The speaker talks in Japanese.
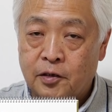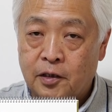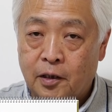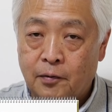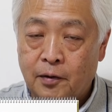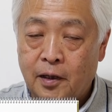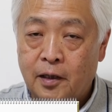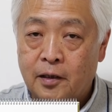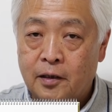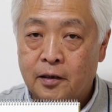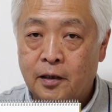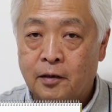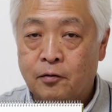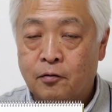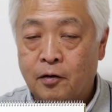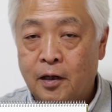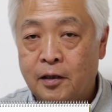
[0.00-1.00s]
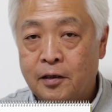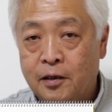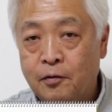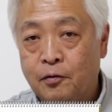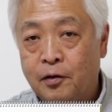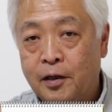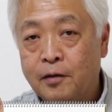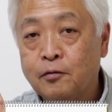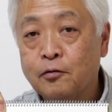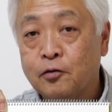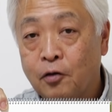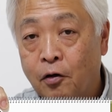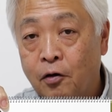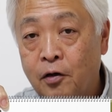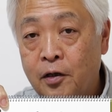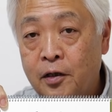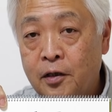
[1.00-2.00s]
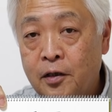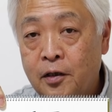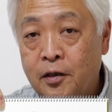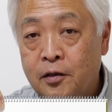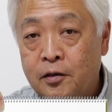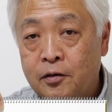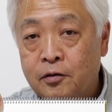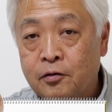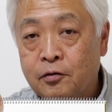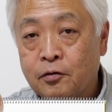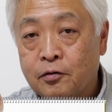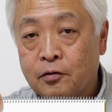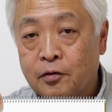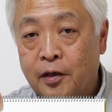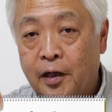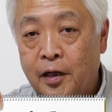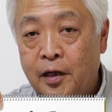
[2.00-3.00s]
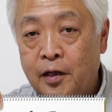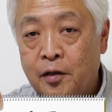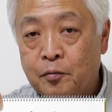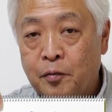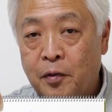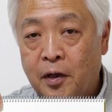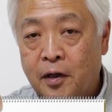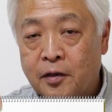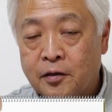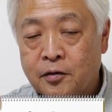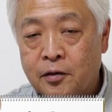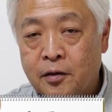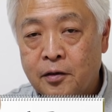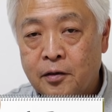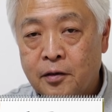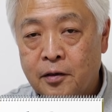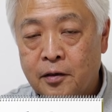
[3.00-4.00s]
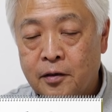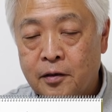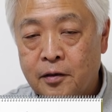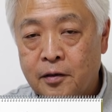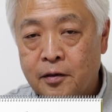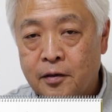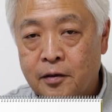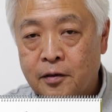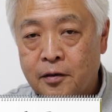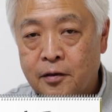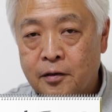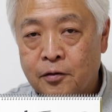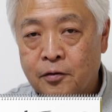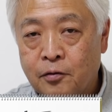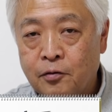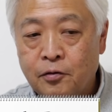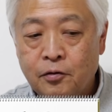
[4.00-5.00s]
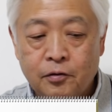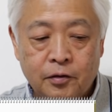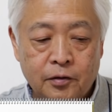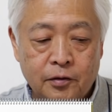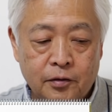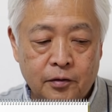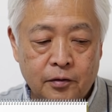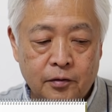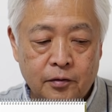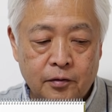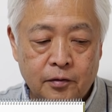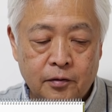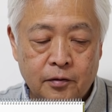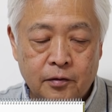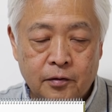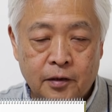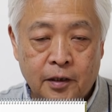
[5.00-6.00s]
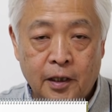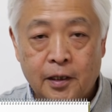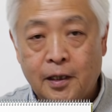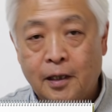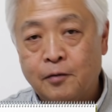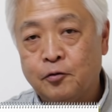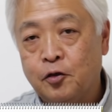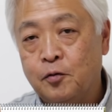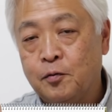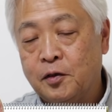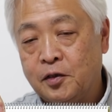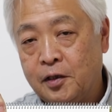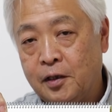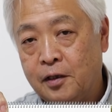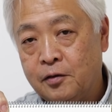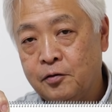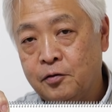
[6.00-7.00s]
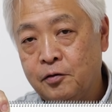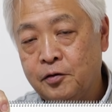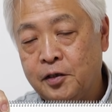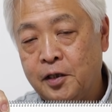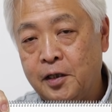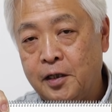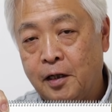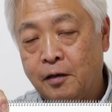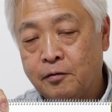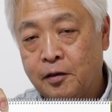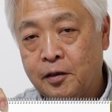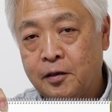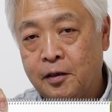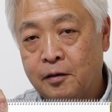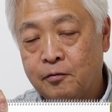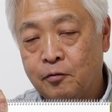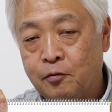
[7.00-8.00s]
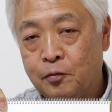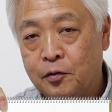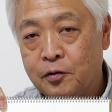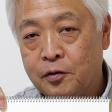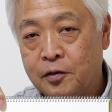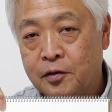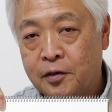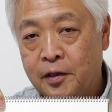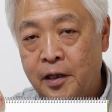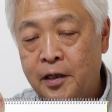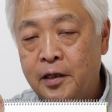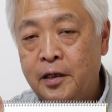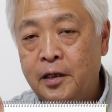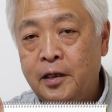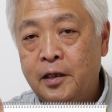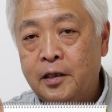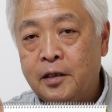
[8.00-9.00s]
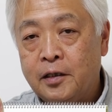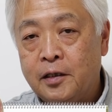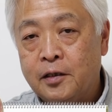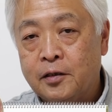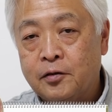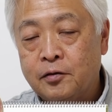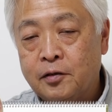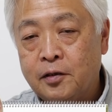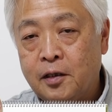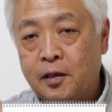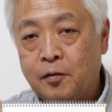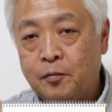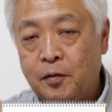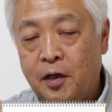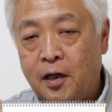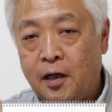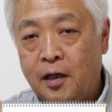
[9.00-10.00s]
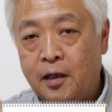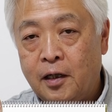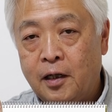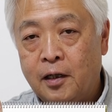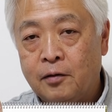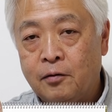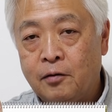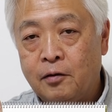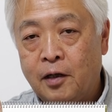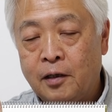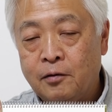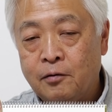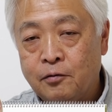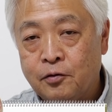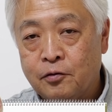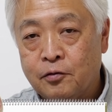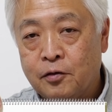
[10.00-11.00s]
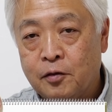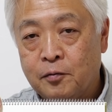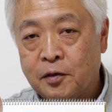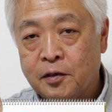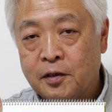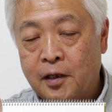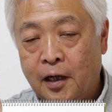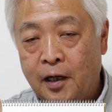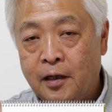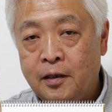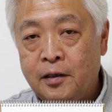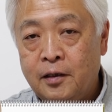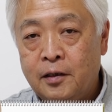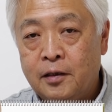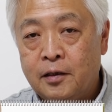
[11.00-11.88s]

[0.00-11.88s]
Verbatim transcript: シアはなんとか利を得ようということで、まあ、そういう計画といいますか、そういう戦略できたと思うんですね。そしたらまあ案の定といいますか、